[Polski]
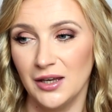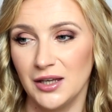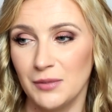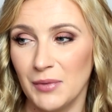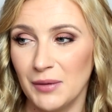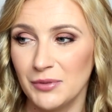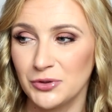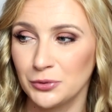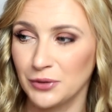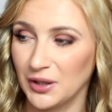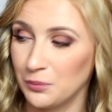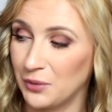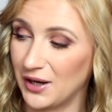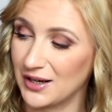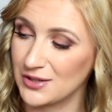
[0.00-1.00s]
I mamy
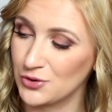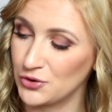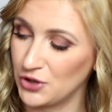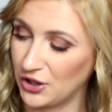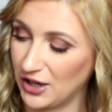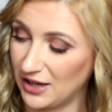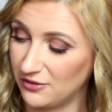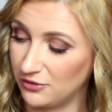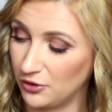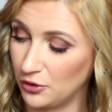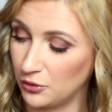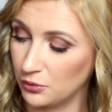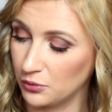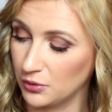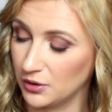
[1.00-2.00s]
tutaj bardzo
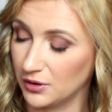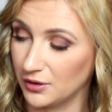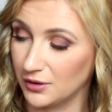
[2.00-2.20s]
ciekawą e,